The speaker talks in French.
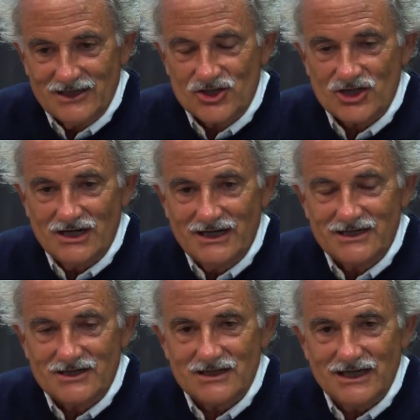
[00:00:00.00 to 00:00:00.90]

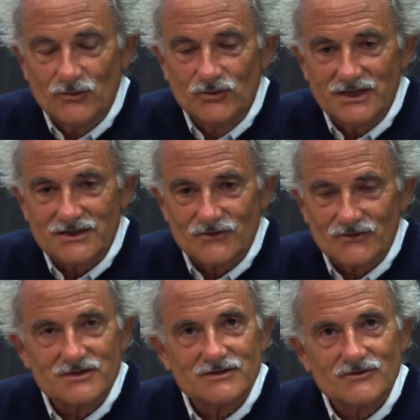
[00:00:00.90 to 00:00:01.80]
j'allais écouter
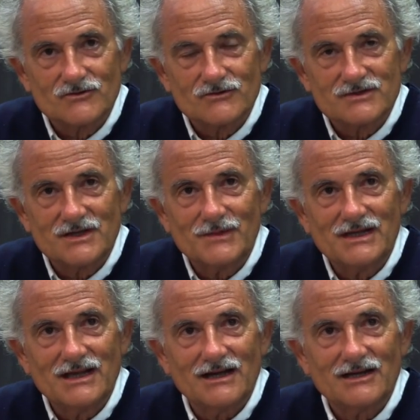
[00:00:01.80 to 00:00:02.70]
son,
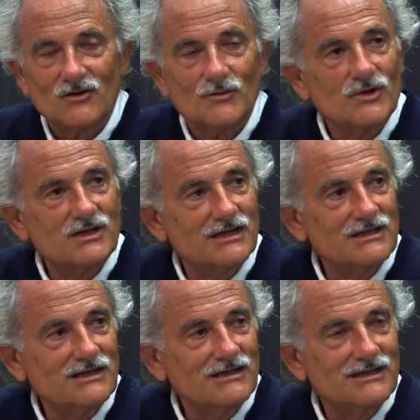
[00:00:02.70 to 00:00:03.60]
séminaire à l'école
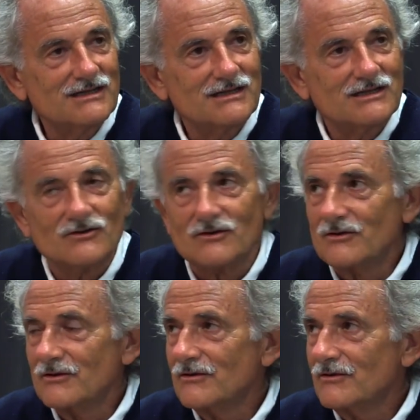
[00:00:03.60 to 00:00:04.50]
polytechnique, qui était alors
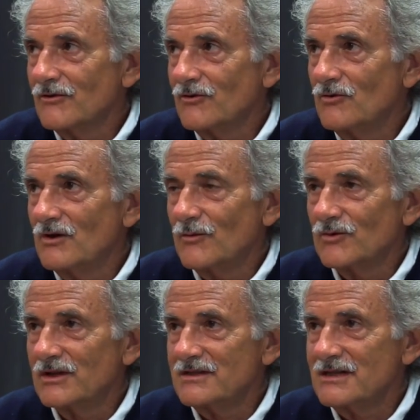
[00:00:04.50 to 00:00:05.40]
euh, rue de la
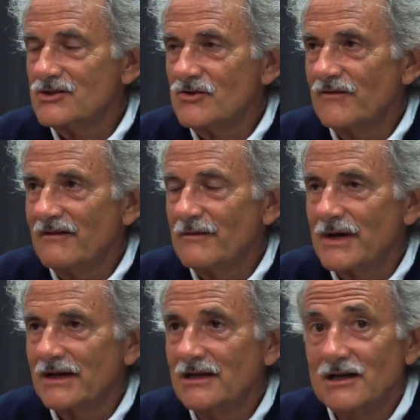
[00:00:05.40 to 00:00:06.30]
Montagne Sainte-Geneviève à
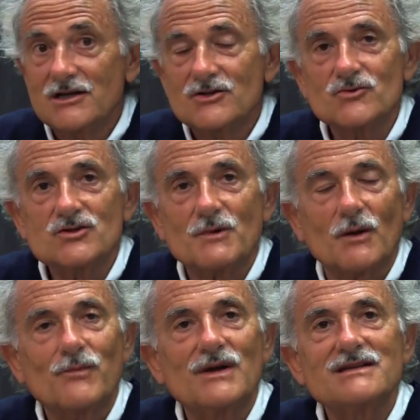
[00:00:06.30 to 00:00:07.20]
Paris, juste
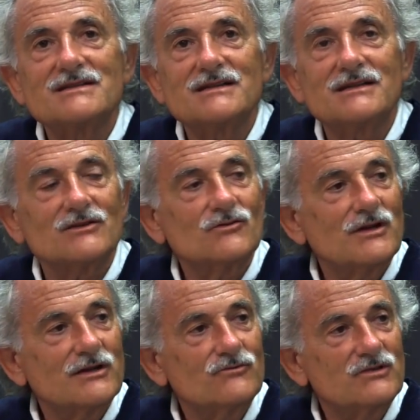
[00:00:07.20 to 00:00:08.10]
par plaisir de
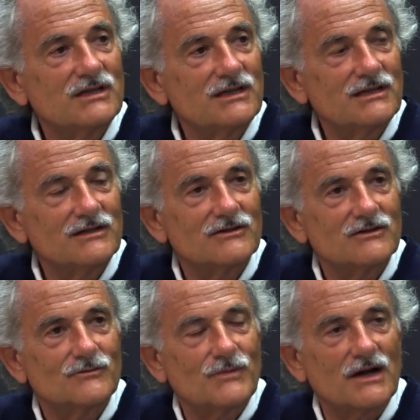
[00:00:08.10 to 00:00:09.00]
l'écouter
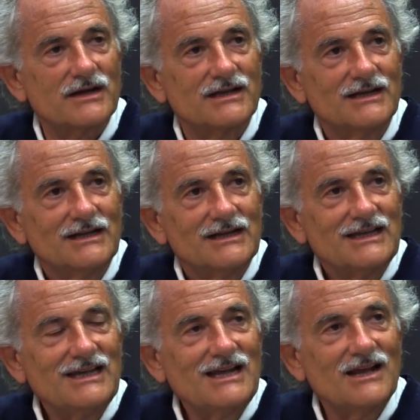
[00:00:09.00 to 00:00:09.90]
euh, parler.
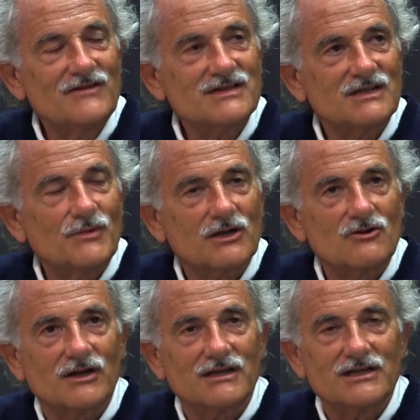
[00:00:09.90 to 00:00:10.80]
Il, avait cette
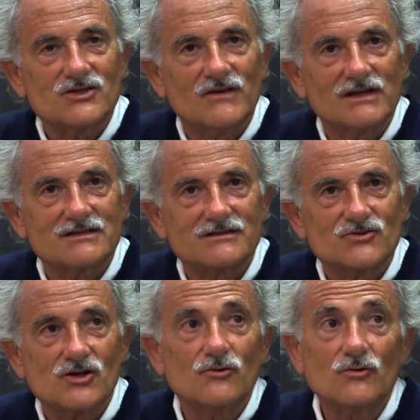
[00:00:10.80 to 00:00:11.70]
particularité, Schwartz,
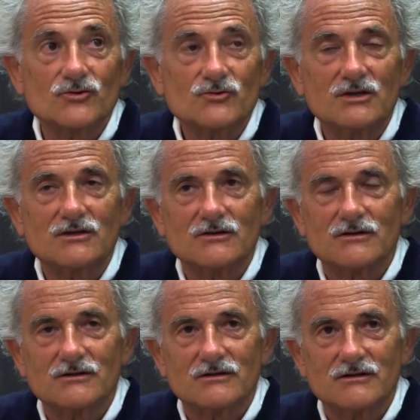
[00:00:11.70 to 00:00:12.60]
je l'ai eu ensuite
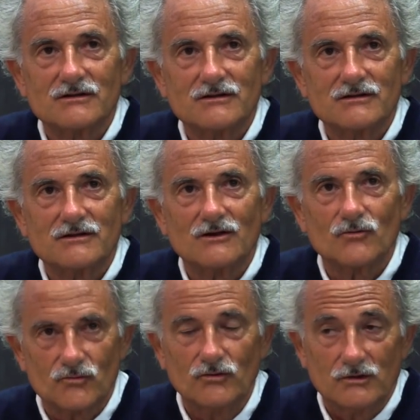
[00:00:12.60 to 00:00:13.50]
en,
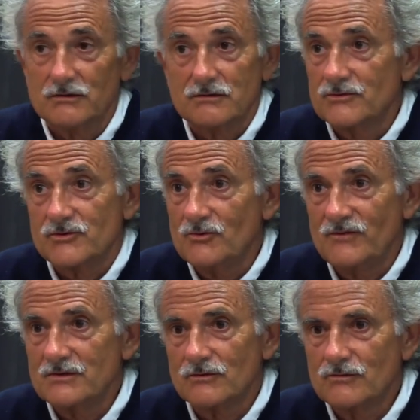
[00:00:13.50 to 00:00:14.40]
cours, je
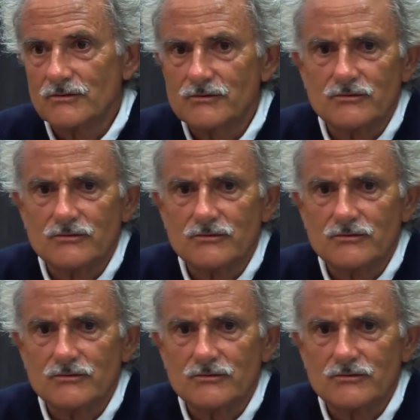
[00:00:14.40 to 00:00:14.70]
suivis son cours